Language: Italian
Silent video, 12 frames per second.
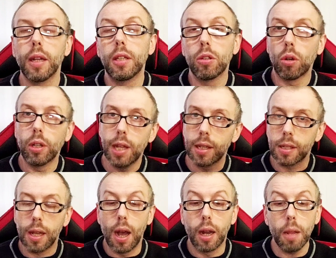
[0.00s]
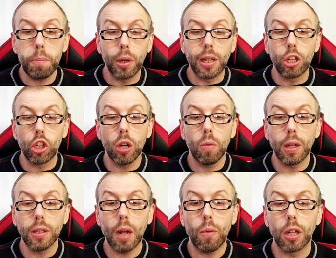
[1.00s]
i titoli di Ascari e poi dal
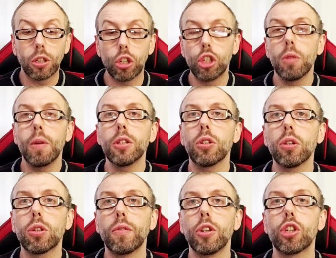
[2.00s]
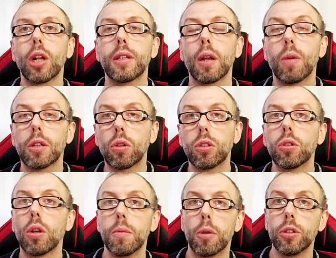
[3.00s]
54 al 58 vince altri quattro
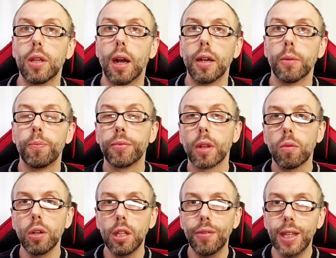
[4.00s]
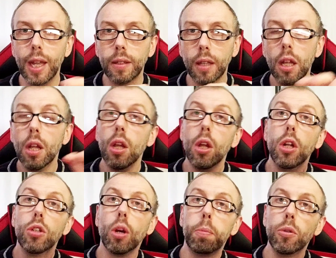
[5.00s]
titoli mondiali. Quindi vedete,
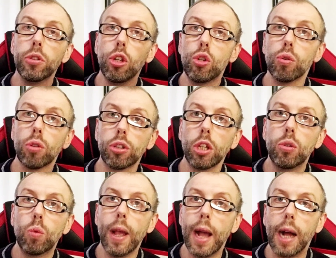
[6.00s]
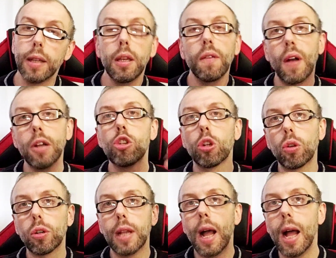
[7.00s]
Dopo un digiuno di due anni, Fangio
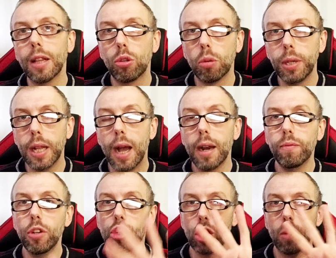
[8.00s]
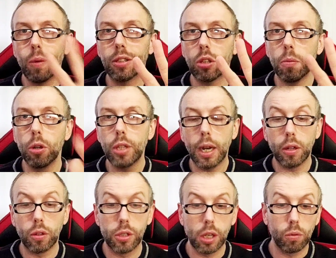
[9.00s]
torna a dominare, a vincere quattro mondiali
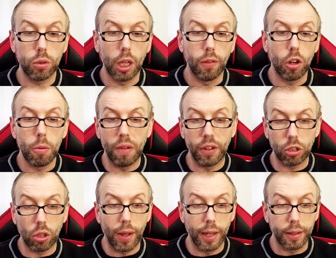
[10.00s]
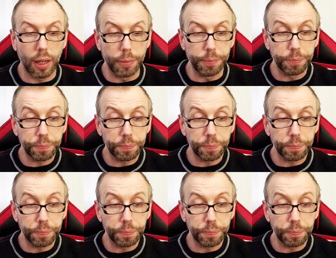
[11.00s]
consecutivi, come ha fatto Vettel.